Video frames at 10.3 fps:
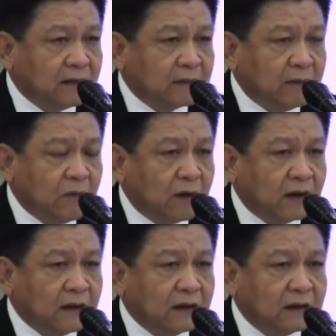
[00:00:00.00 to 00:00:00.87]
ประมวล
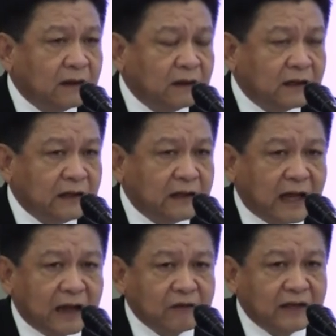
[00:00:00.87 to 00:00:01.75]
หรือคิด
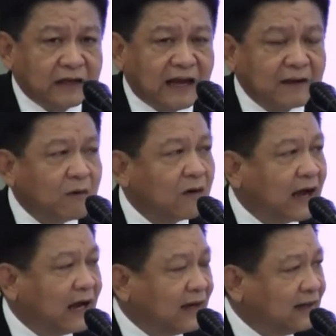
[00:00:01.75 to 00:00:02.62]
หาวิธีการป้อง
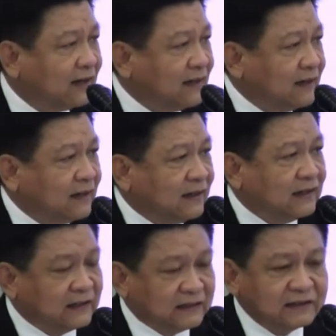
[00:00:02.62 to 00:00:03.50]
กัน
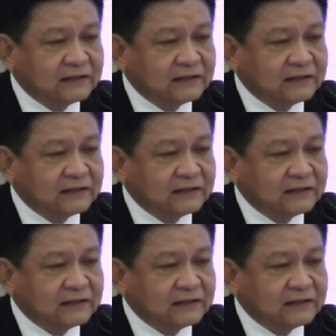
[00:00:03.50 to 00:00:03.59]
หรือ